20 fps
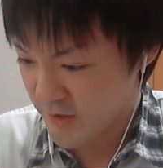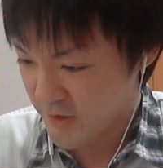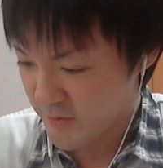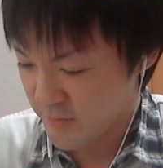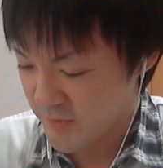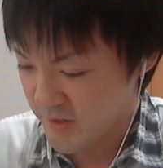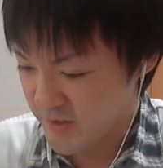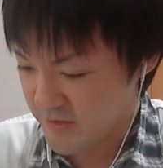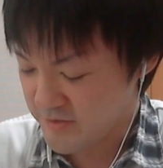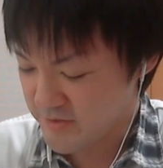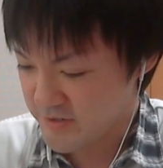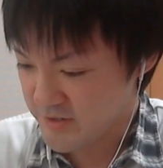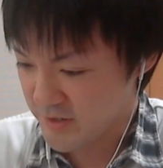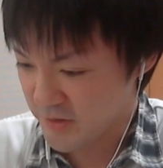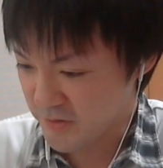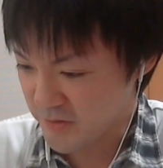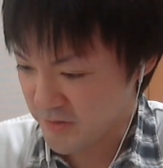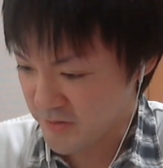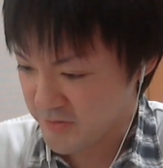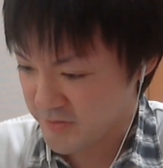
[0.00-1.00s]
めっ
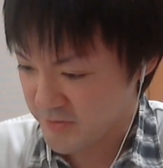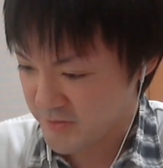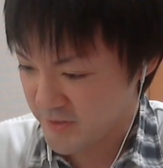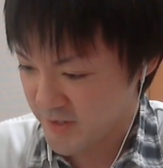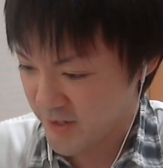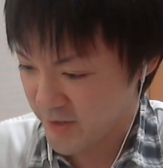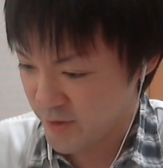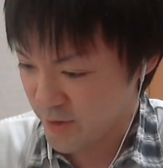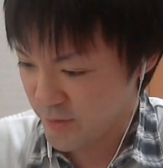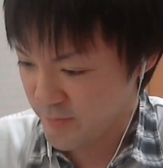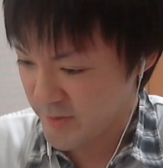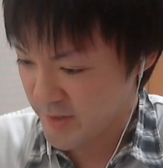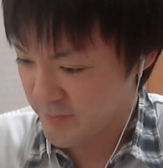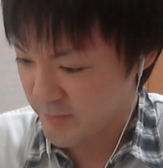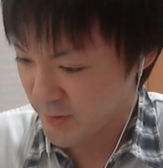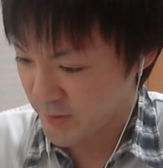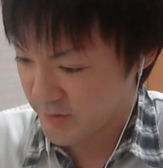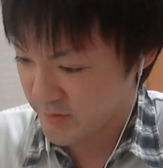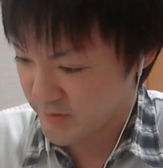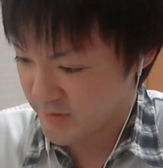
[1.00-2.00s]
ちゃ多くて、指
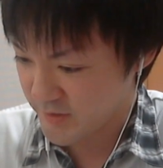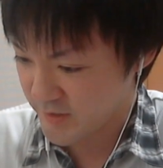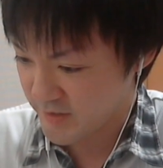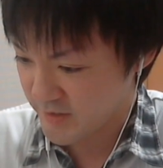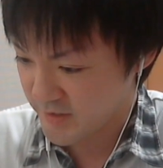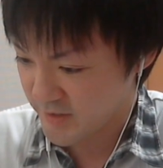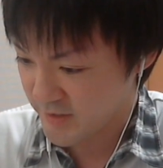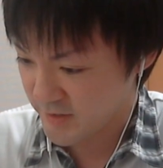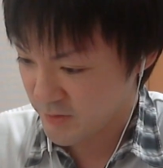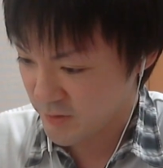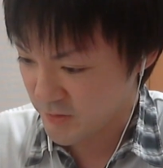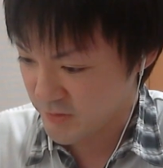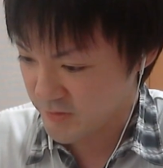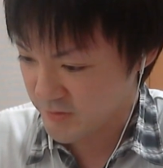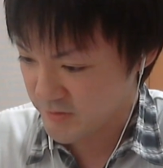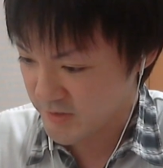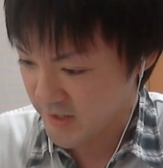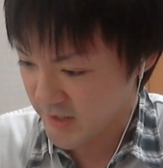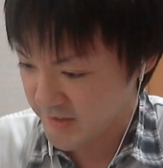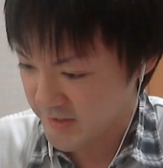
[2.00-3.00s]
持ってて、
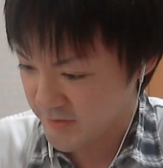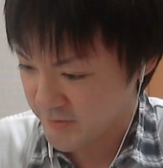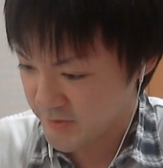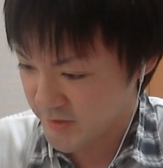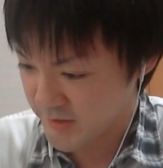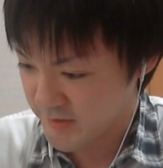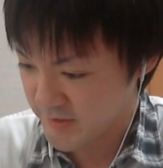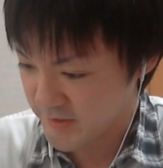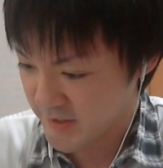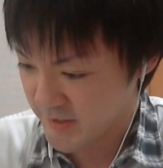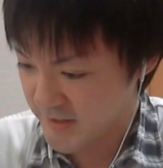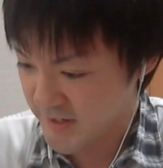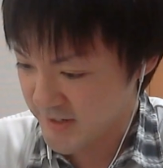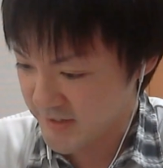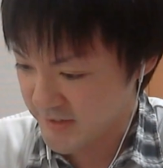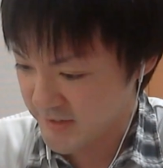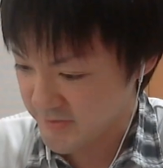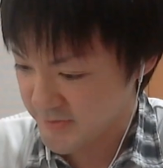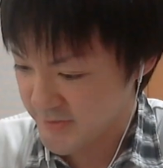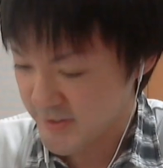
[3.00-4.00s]
毒耐性2つで、
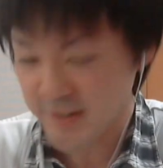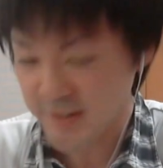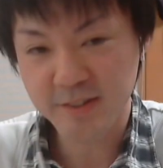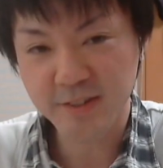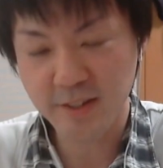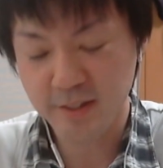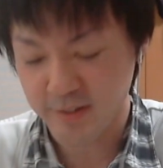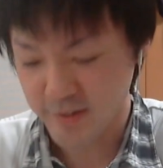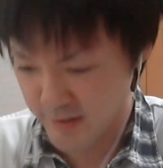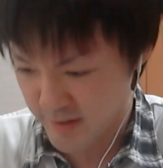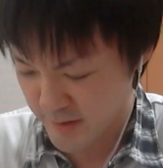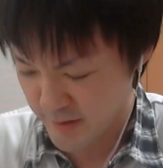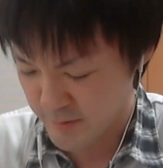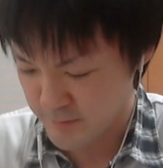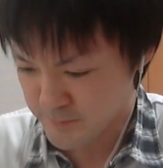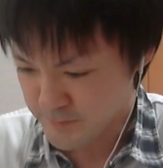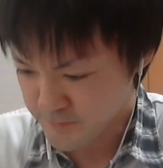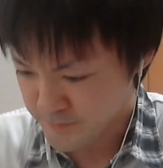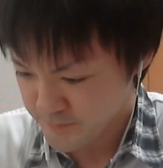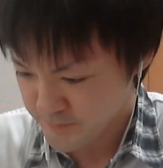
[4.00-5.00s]
列2つなんで、
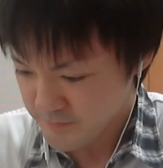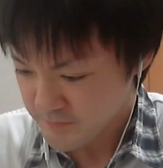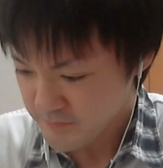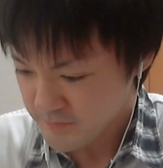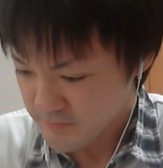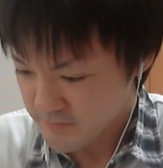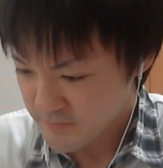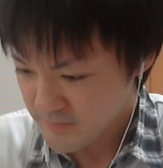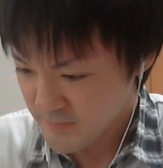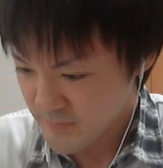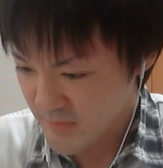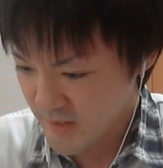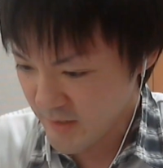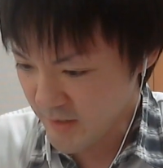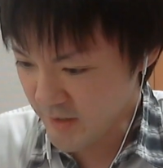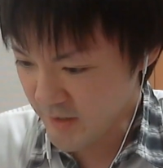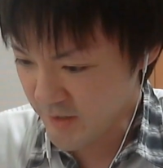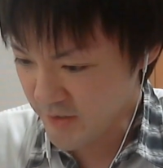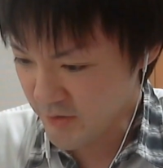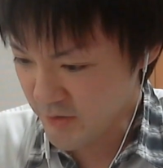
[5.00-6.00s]

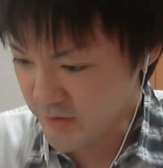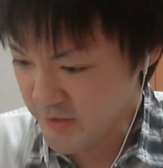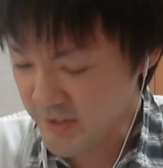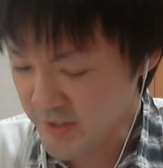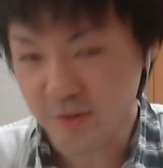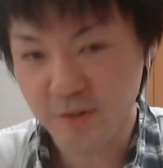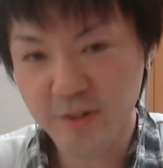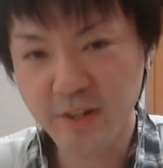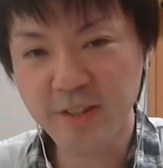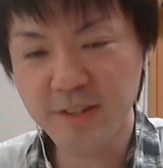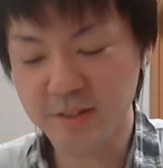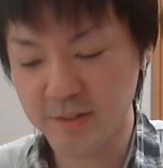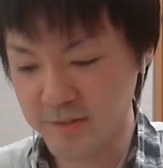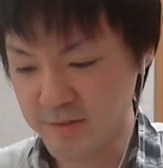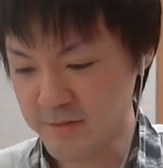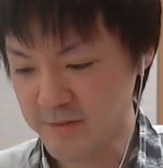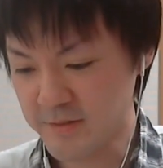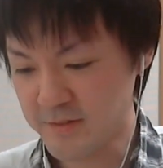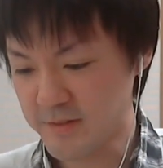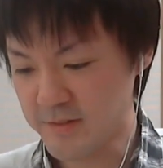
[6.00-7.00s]
あの、火の列。
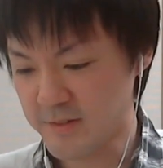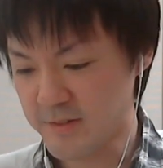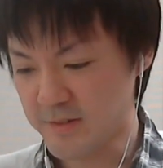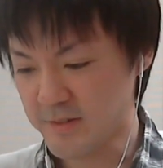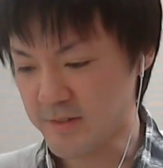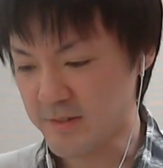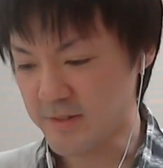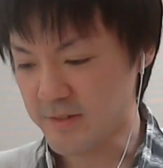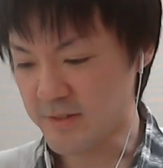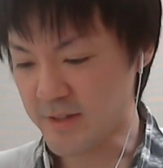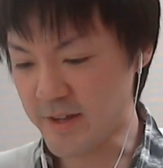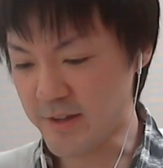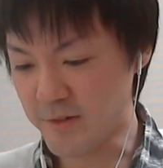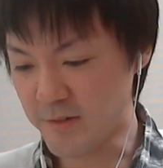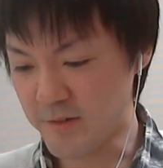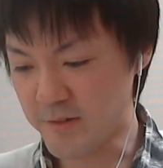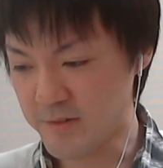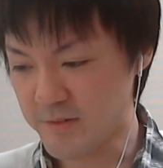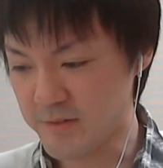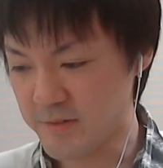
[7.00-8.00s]
なんや
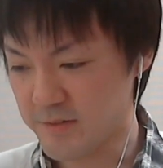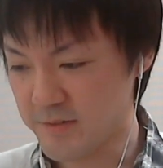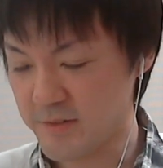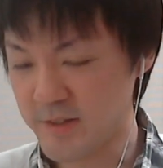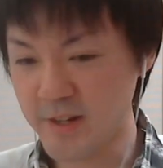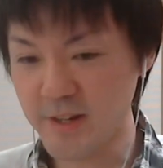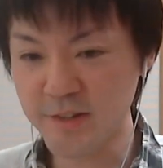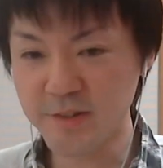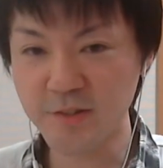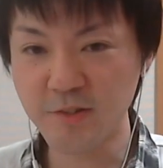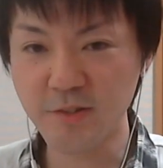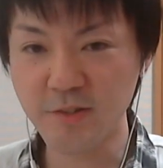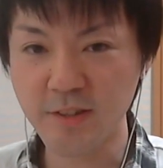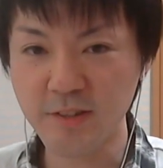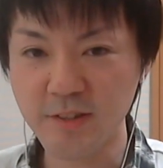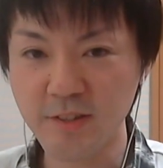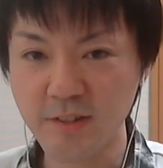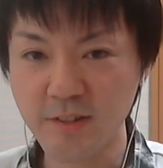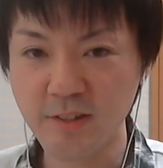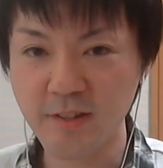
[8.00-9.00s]
ろ何が強いの
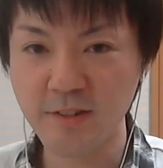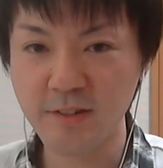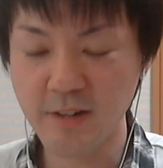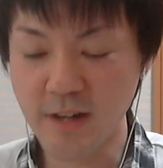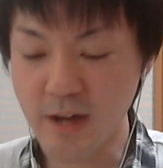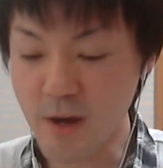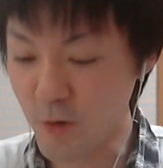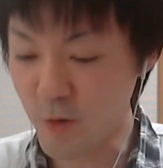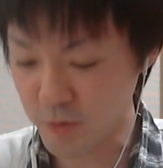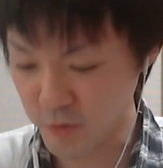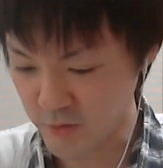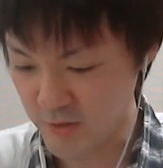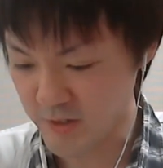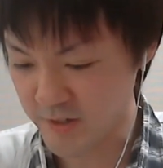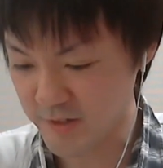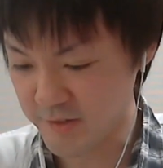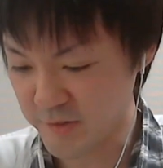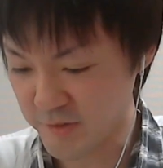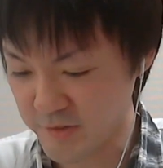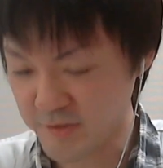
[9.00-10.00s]
あったっけラオウとか
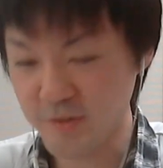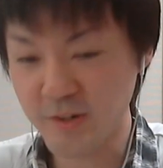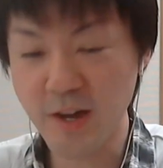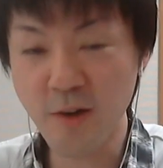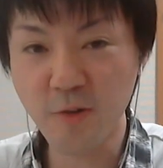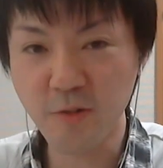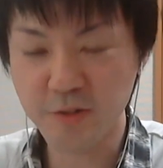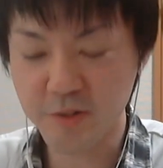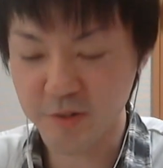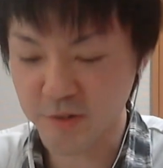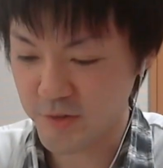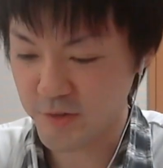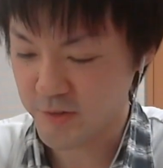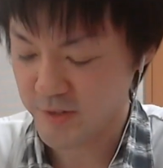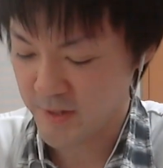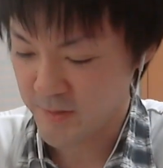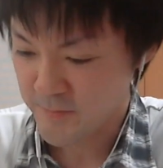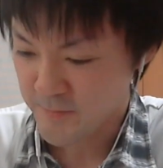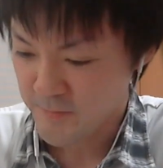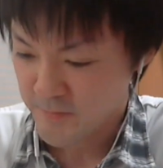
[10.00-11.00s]
か。そうそう、ラオウ強いよね。